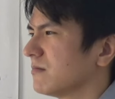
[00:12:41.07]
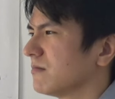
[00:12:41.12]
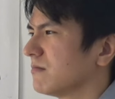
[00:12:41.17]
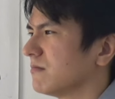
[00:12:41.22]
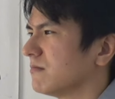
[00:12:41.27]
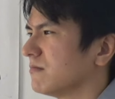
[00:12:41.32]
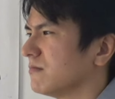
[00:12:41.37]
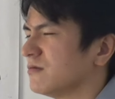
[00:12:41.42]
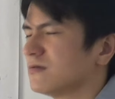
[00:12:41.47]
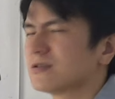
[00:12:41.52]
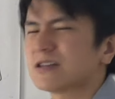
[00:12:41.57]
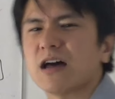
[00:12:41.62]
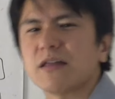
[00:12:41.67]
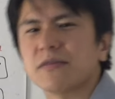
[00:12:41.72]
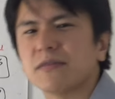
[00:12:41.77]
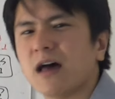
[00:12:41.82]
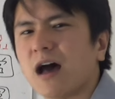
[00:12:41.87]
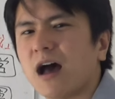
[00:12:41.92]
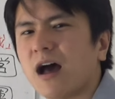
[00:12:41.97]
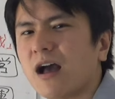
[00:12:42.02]
う無
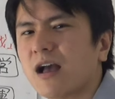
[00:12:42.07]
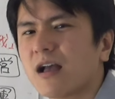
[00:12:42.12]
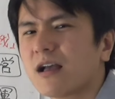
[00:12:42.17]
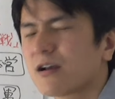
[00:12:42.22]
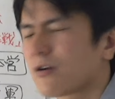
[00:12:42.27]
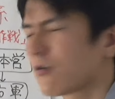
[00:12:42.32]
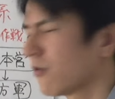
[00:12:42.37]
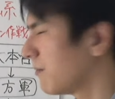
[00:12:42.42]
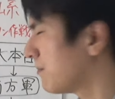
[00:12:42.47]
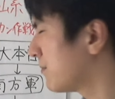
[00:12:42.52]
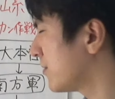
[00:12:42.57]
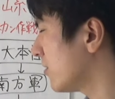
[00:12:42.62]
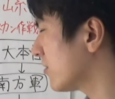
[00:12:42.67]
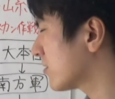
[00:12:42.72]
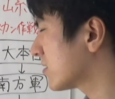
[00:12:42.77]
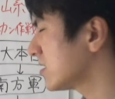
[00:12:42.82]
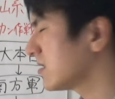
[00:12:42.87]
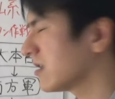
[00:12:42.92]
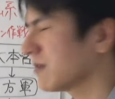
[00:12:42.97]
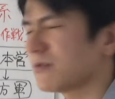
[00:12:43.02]
残なこう
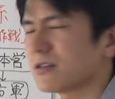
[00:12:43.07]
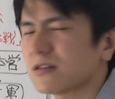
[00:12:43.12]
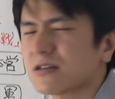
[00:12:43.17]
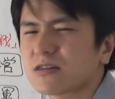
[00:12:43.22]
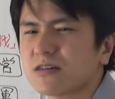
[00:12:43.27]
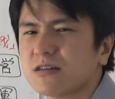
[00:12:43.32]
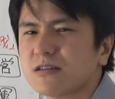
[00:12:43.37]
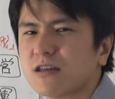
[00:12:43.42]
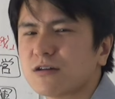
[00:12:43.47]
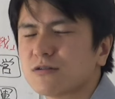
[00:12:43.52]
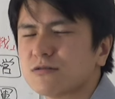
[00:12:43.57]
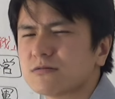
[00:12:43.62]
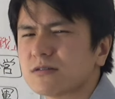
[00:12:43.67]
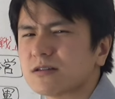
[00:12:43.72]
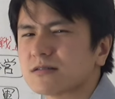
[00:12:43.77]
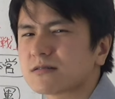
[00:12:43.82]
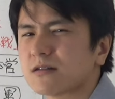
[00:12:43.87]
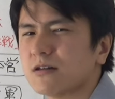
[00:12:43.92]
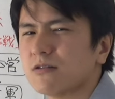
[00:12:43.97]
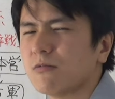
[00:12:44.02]
病気でみんな死んでいくん
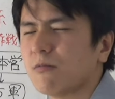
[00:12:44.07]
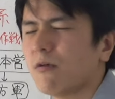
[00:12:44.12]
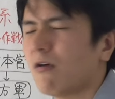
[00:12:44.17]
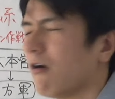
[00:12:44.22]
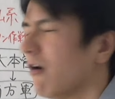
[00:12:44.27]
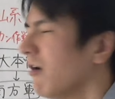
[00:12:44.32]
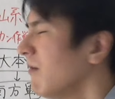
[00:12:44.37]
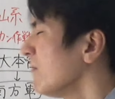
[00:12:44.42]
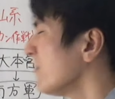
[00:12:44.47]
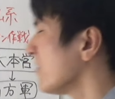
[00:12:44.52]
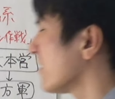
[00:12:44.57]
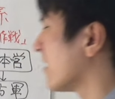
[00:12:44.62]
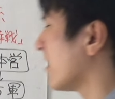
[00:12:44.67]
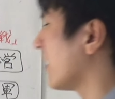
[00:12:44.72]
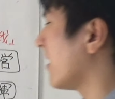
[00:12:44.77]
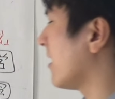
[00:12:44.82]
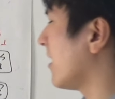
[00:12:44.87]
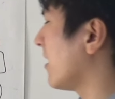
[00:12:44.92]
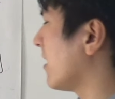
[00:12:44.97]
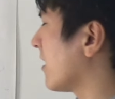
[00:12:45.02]
ですけども、
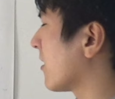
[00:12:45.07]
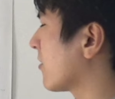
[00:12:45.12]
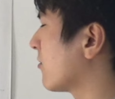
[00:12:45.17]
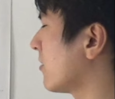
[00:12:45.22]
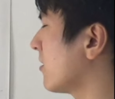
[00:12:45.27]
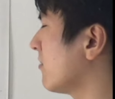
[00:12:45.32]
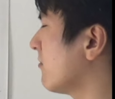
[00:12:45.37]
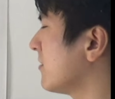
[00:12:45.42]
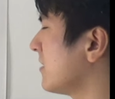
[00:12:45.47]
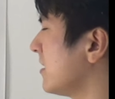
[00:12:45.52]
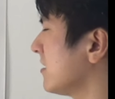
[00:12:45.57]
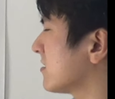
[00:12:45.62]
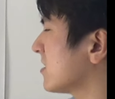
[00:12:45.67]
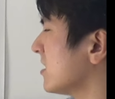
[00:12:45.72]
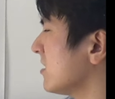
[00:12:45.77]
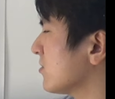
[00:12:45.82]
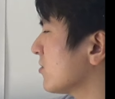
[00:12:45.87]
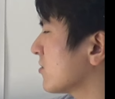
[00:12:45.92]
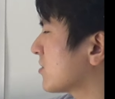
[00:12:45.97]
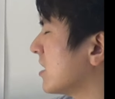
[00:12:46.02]
えー、これはね
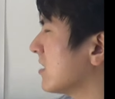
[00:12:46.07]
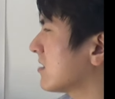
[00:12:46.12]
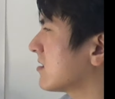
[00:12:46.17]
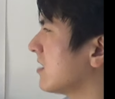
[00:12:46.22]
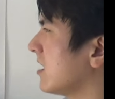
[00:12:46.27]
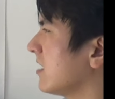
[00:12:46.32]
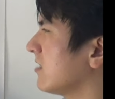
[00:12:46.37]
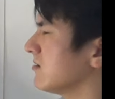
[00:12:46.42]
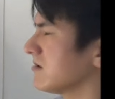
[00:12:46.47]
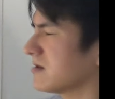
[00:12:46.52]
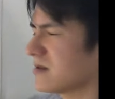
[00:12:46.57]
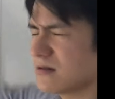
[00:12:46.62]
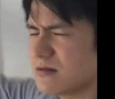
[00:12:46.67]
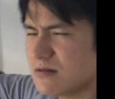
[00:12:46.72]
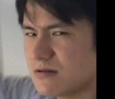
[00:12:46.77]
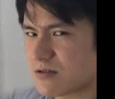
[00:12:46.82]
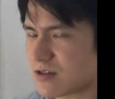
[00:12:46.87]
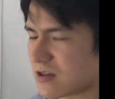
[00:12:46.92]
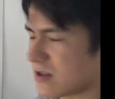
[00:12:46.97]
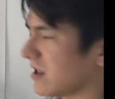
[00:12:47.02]
ちゃんと撤退をす
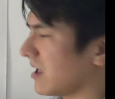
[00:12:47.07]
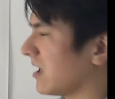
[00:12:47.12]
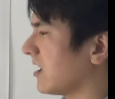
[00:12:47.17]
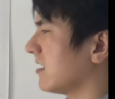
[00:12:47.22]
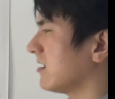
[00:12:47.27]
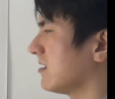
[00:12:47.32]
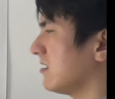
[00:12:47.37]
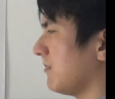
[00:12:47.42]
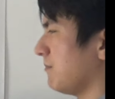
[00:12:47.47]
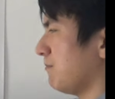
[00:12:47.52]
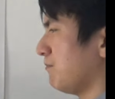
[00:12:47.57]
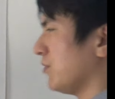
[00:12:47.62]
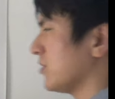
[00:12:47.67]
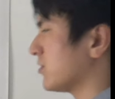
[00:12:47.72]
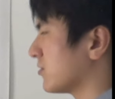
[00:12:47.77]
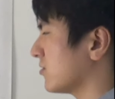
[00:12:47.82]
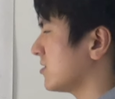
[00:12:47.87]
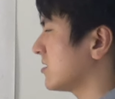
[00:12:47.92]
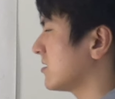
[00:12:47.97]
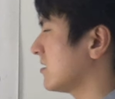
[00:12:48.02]
ぐしてで
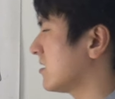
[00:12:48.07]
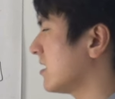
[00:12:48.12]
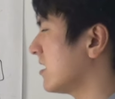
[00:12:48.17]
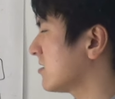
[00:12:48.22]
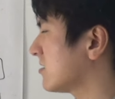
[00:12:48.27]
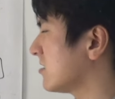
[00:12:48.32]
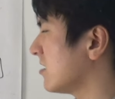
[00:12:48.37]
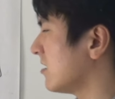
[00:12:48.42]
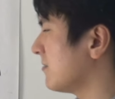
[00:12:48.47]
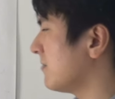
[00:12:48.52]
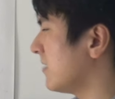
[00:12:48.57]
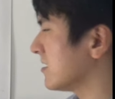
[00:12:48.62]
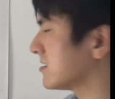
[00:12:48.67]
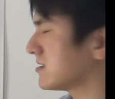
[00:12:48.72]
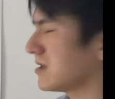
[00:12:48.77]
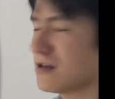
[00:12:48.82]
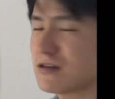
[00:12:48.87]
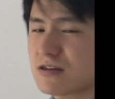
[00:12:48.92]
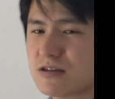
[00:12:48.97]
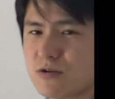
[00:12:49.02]
ポッと引き返していれば
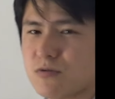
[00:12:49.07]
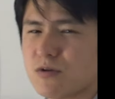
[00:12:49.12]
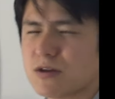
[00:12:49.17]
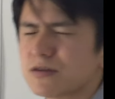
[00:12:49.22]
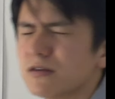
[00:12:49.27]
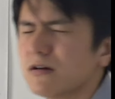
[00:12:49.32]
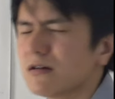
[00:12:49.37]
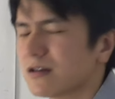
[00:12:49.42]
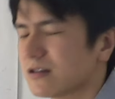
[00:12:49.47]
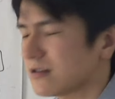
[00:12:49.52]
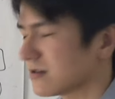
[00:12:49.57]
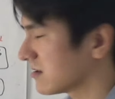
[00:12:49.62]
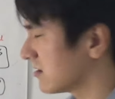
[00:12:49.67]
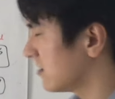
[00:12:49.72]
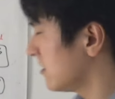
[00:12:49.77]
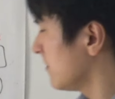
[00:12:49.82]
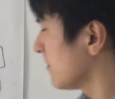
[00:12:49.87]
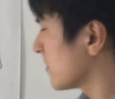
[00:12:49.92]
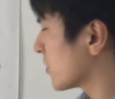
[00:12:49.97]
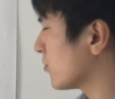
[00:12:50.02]
戦死で終わったわけで
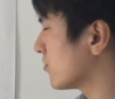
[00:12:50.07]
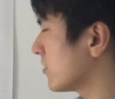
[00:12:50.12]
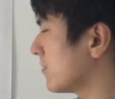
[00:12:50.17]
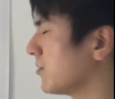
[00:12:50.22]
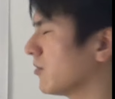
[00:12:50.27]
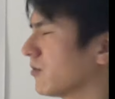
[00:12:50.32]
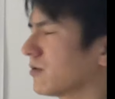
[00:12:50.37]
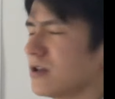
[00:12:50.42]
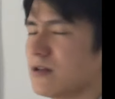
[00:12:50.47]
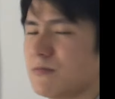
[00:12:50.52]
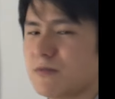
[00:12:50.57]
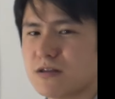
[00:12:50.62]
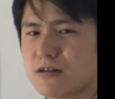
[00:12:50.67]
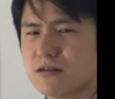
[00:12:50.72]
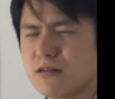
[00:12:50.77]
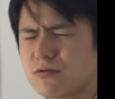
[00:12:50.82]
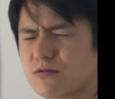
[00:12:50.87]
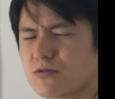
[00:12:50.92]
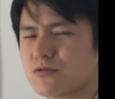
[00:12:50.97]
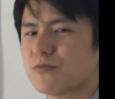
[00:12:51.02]
すこんな病気にみんな
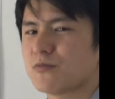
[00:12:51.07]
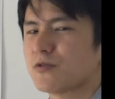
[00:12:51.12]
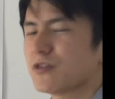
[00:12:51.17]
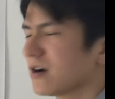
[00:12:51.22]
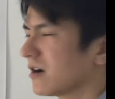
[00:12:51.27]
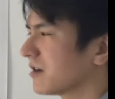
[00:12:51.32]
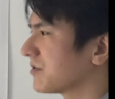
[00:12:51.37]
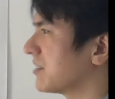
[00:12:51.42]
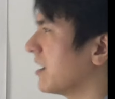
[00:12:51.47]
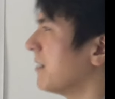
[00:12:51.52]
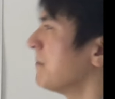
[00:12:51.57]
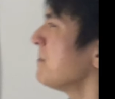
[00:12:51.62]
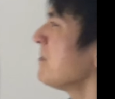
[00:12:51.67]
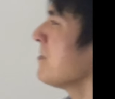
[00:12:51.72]
なることもなかった、